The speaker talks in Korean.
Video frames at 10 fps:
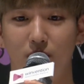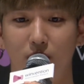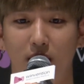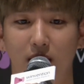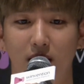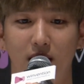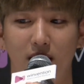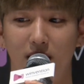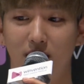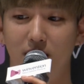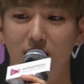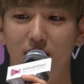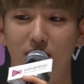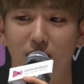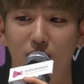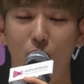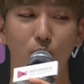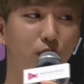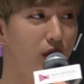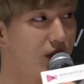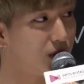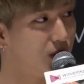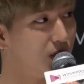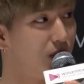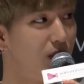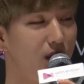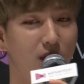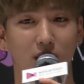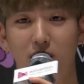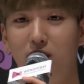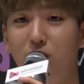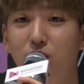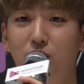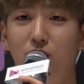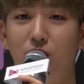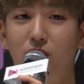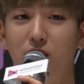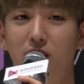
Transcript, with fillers: 되게 어, 똑부러지고 그리고